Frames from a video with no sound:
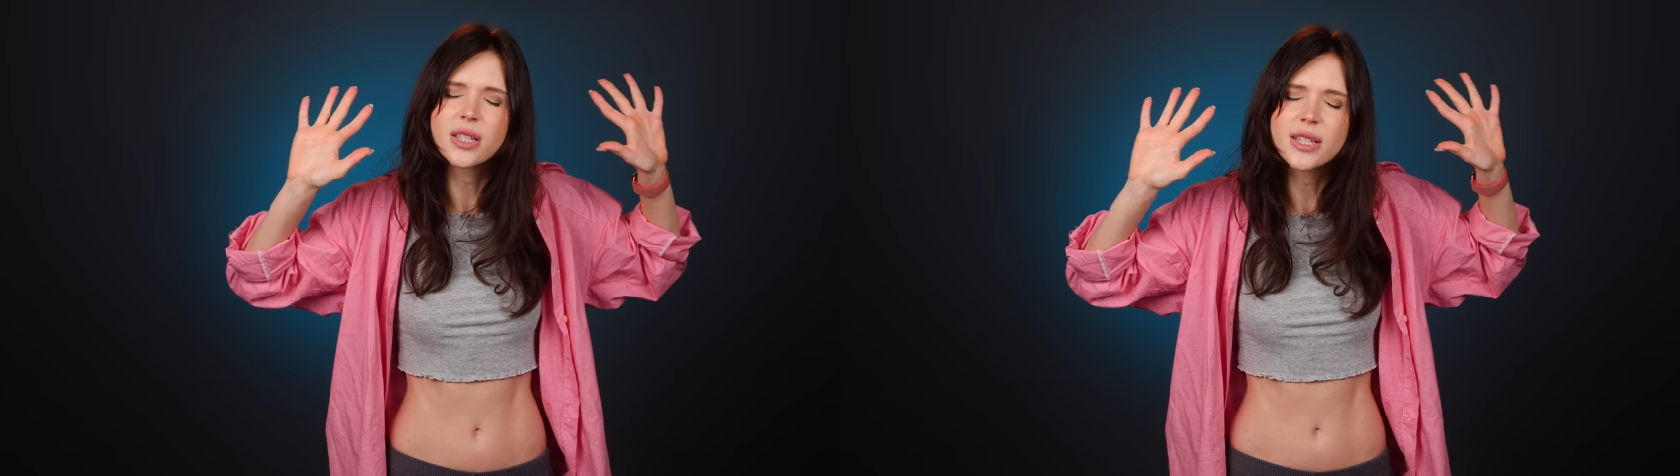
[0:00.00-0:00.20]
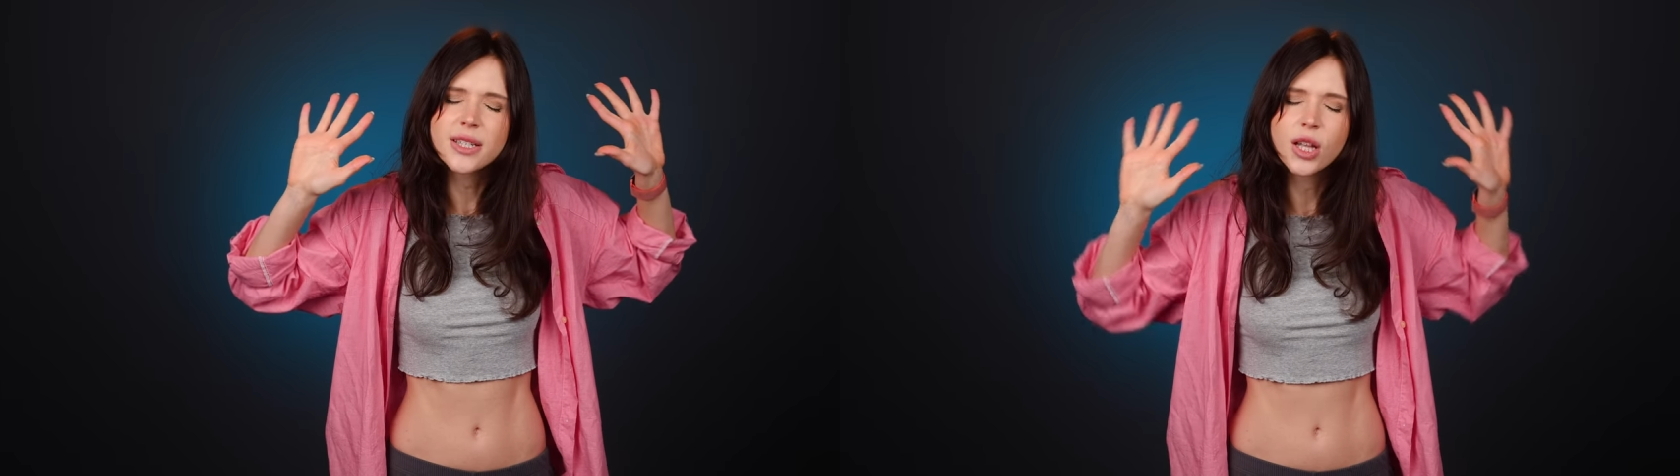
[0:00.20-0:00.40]

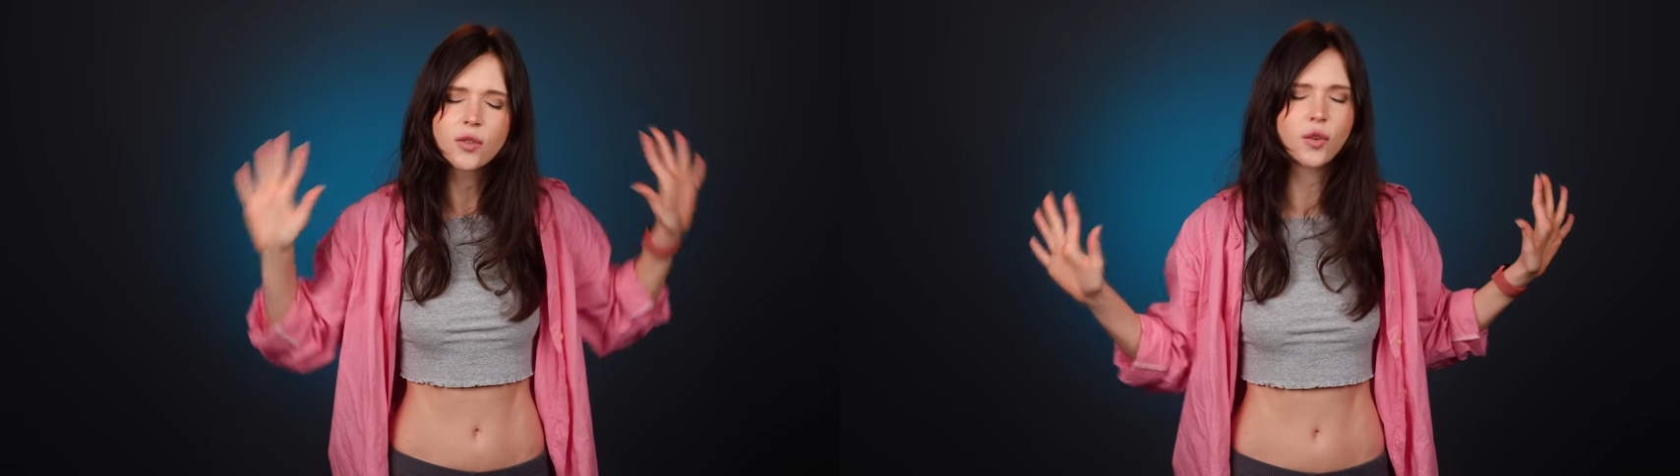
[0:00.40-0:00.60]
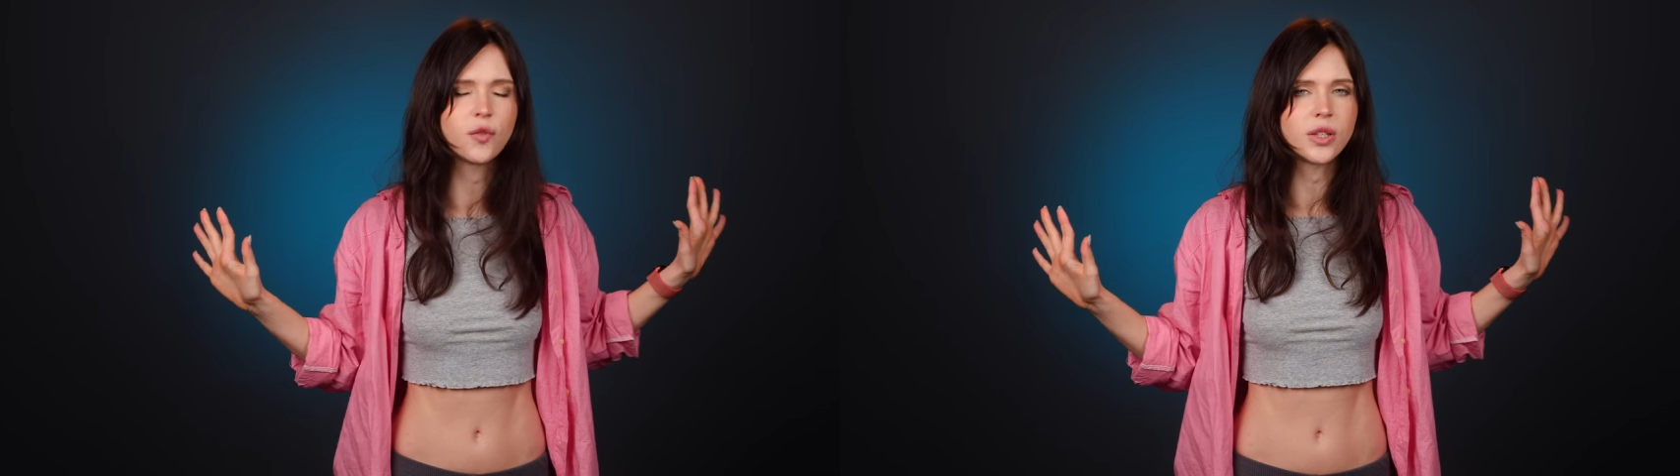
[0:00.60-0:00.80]

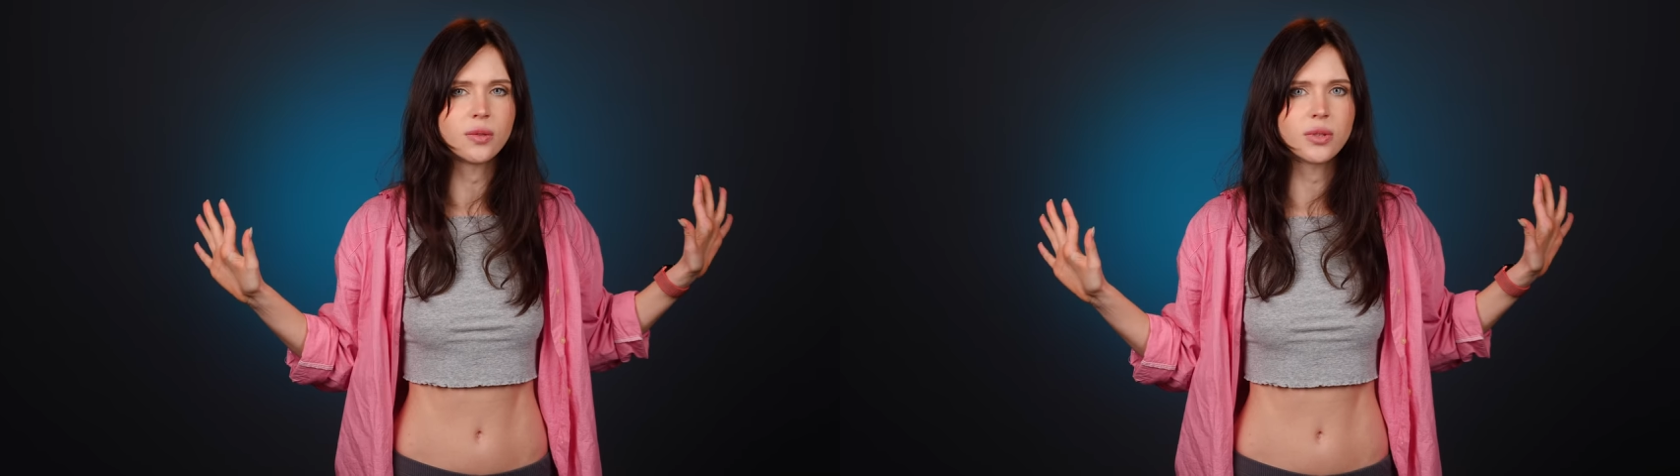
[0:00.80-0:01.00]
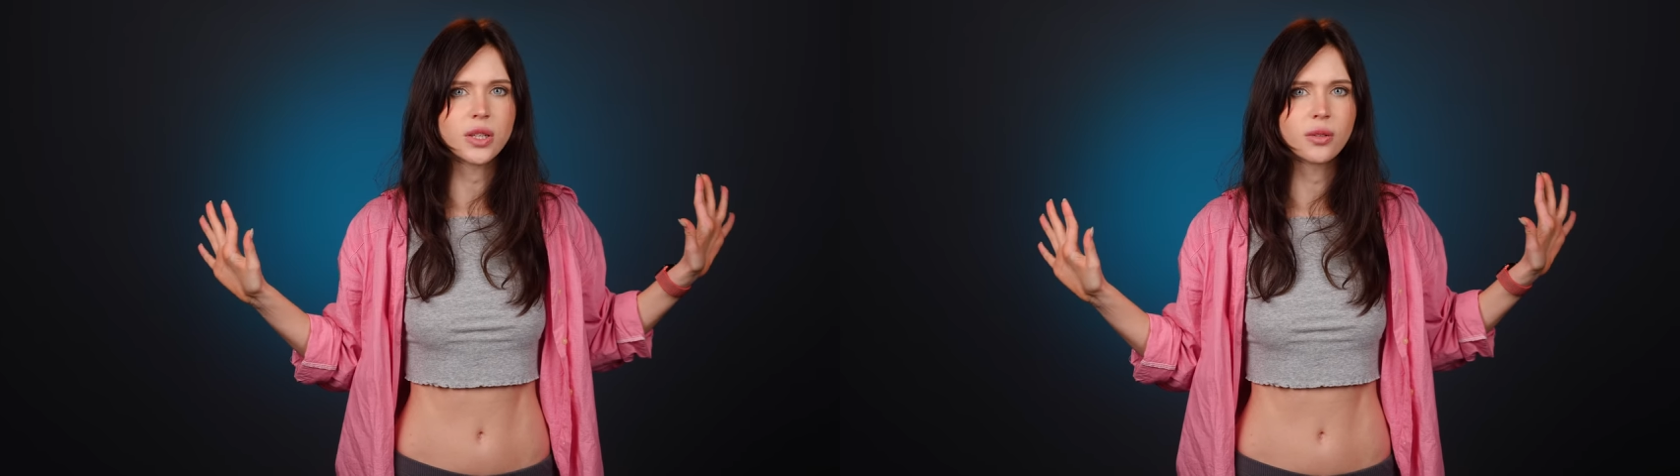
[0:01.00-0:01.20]
снова
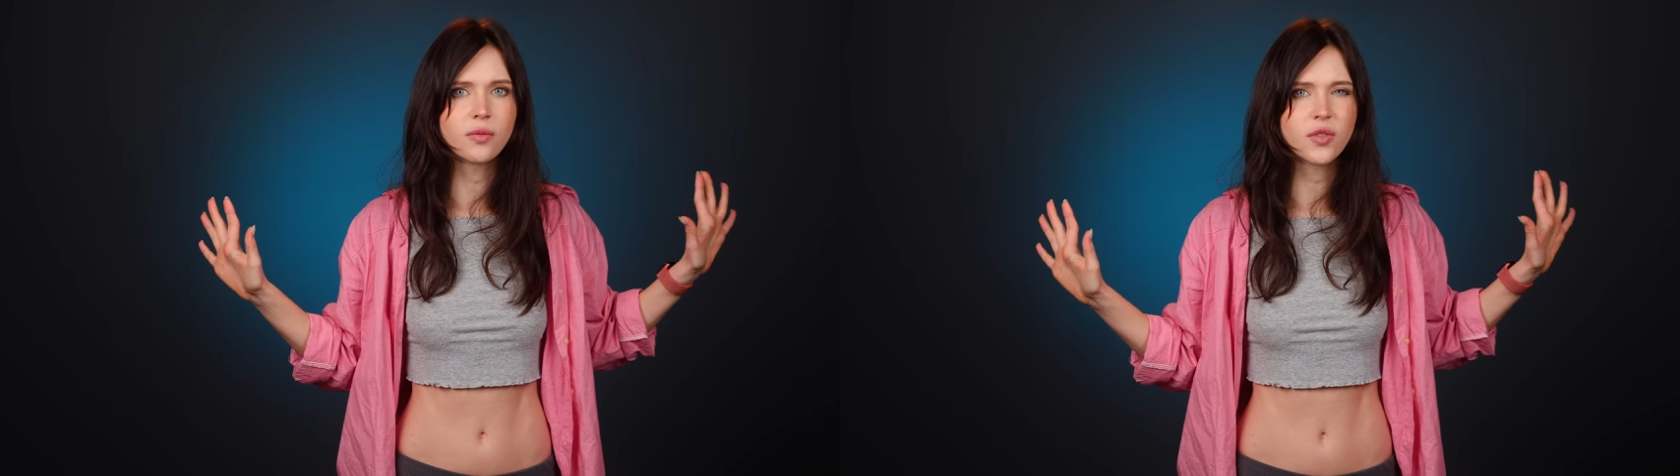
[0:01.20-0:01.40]
увидимся